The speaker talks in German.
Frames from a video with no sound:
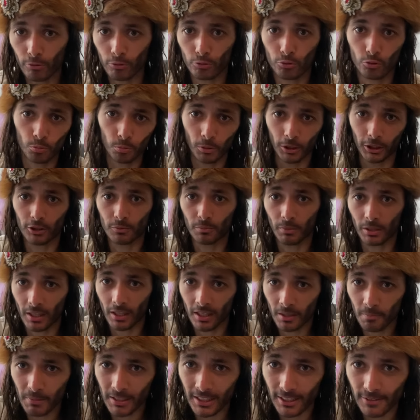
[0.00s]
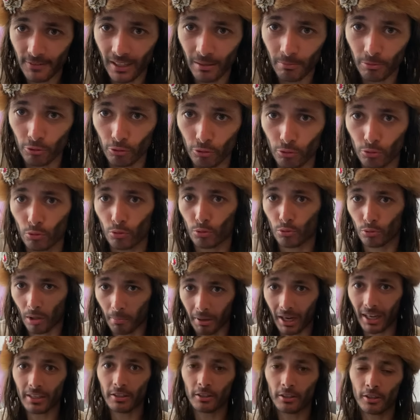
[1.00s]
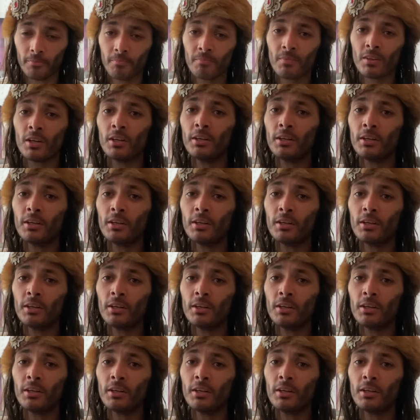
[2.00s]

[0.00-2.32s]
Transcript: ist übrigens meine Lieblingsfarbe, das nur so am Rande.